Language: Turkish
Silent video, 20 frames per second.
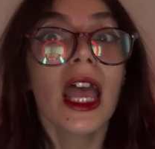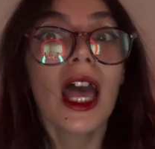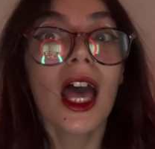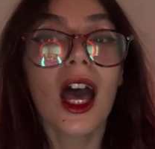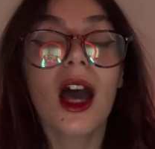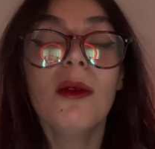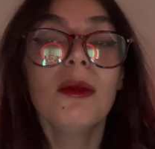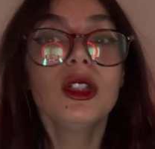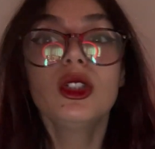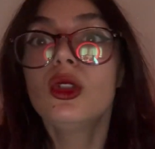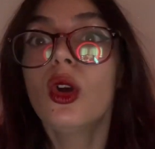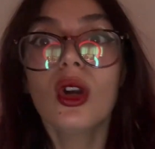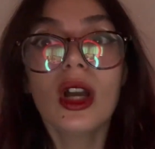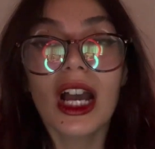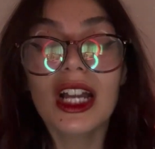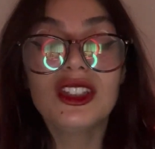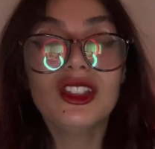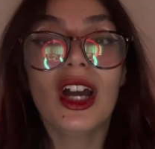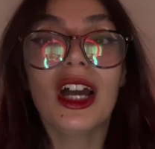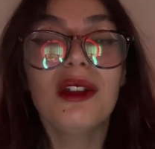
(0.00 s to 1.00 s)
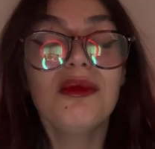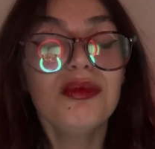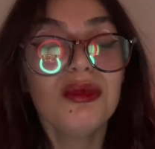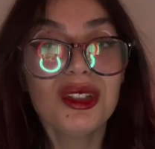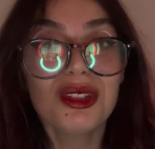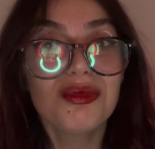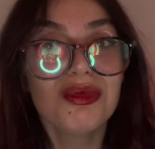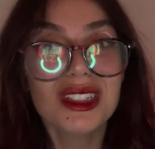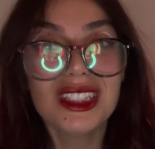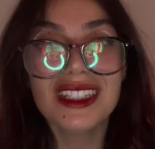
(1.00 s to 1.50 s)
Ama çok acayip
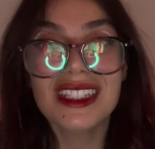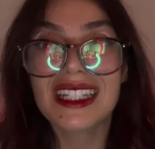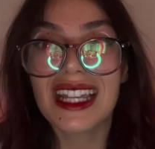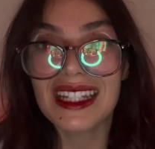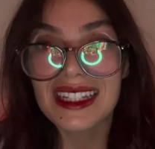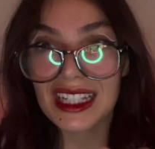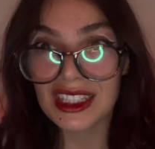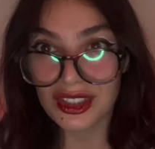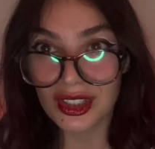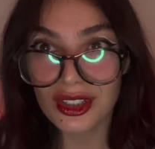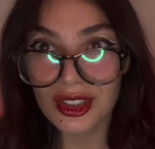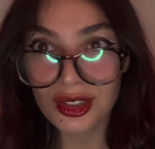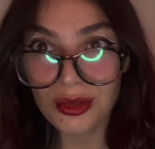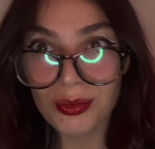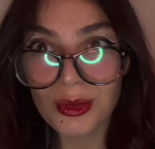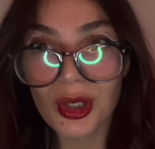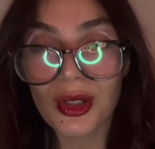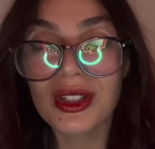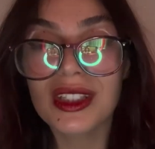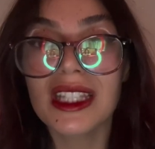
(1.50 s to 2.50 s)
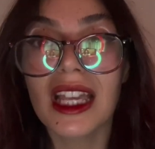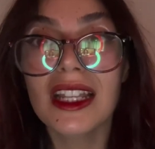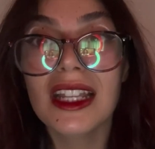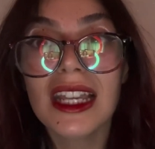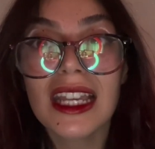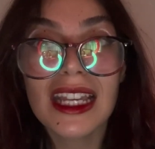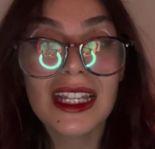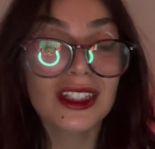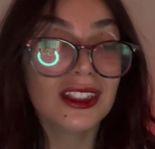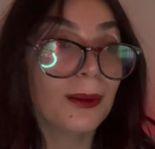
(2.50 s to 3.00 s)
büyük bir şirkette çalışmıyorsan
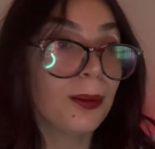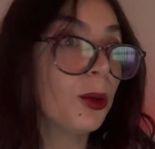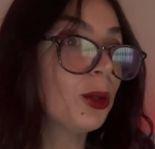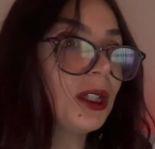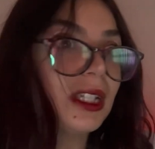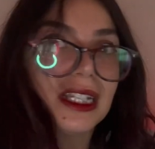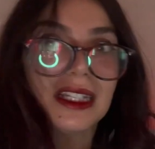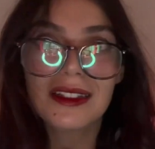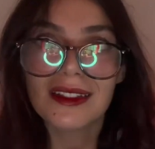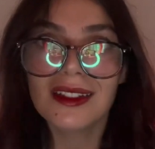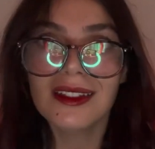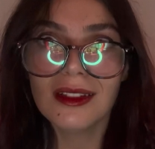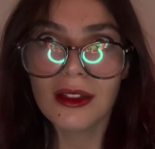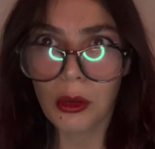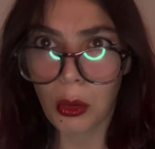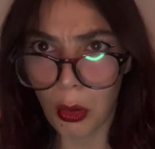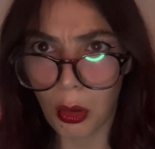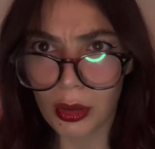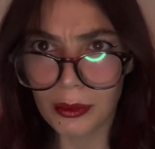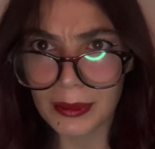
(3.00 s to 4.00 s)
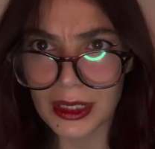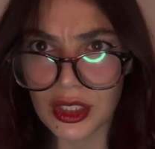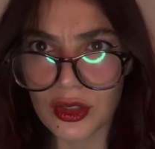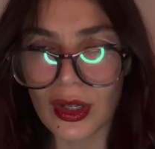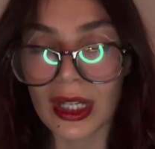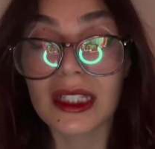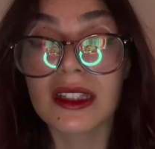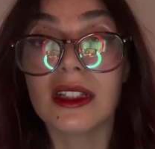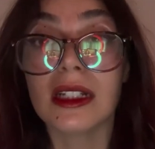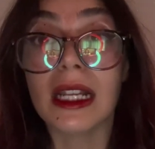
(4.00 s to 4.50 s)
Japonya yatın
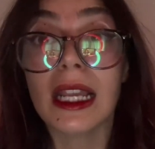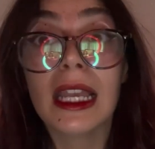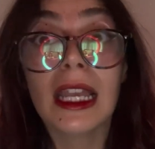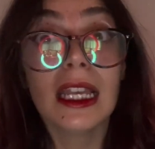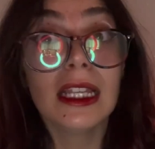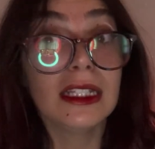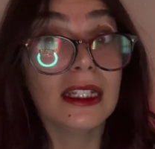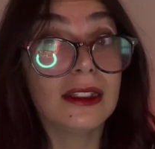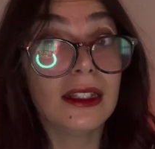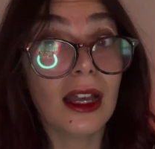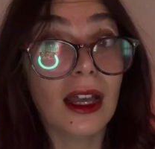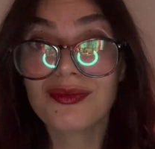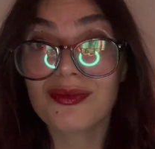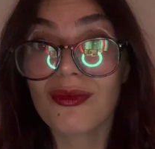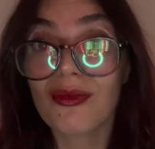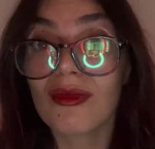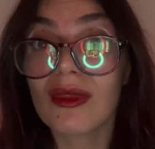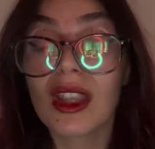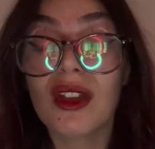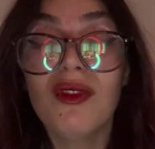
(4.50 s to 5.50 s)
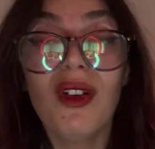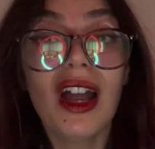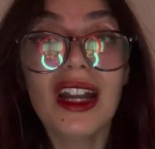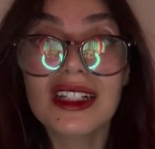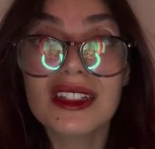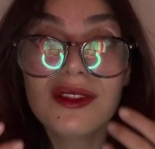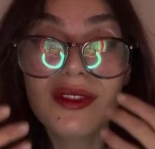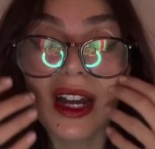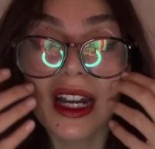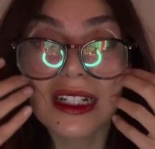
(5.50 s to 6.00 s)
olmayacaktır. Ya da
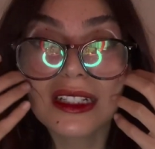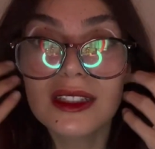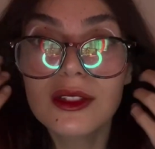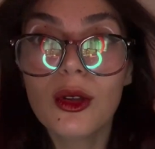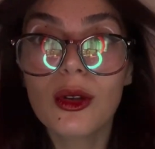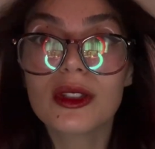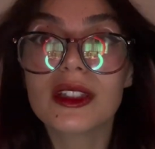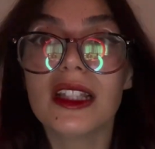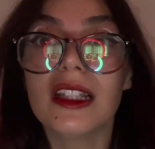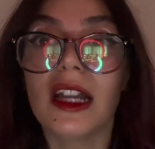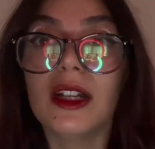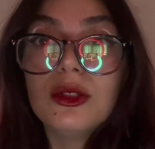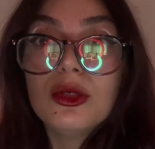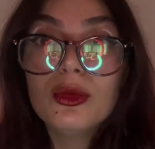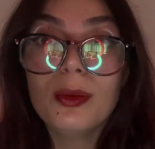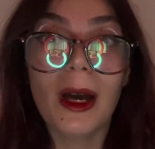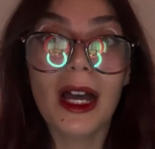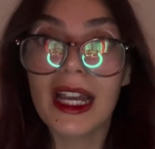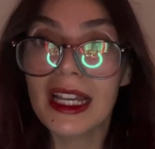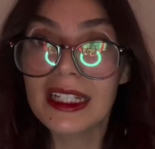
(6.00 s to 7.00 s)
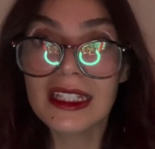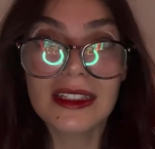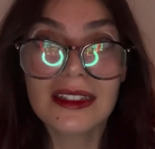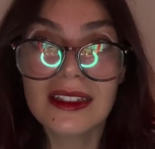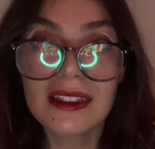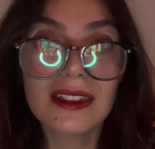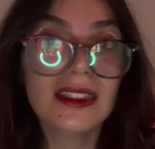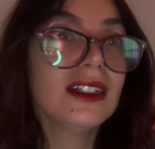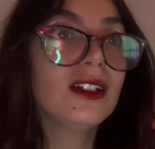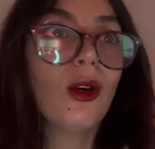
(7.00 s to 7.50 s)
farklı farklı noktalar. Dubai
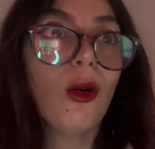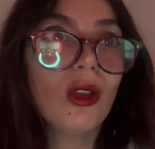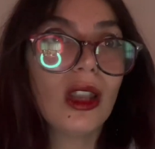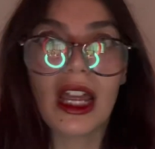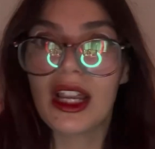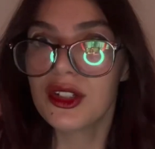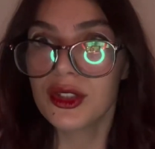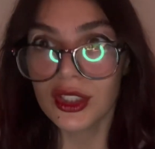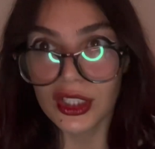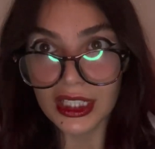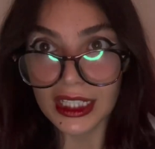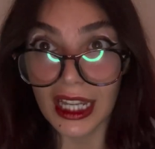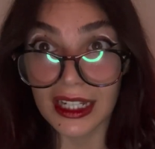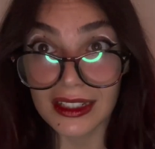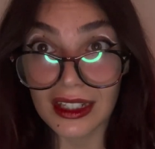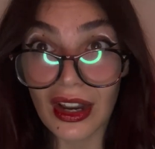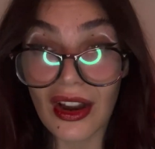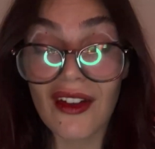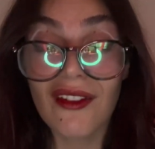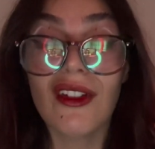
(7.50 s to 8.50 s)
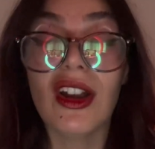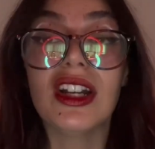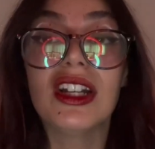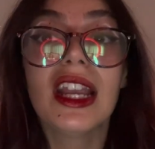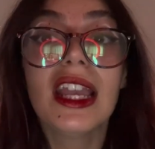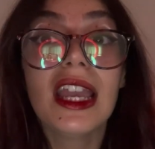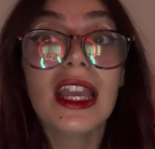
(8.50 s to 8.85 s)
yatısı olan şirketler var.